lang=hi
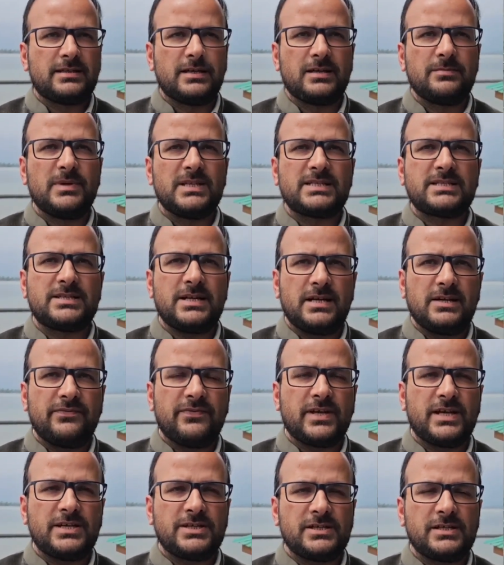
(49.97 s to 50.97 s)
थर्मल
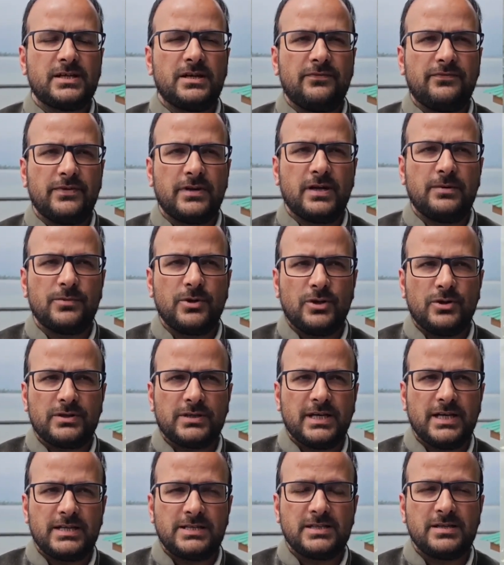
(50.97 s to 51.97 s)
स्ट्रेटिफिकेशन का फनामना
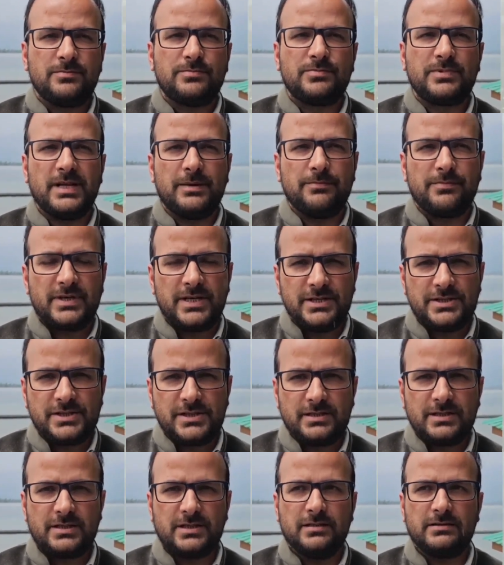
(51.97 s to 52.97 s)
होता है जब टेम्परेचर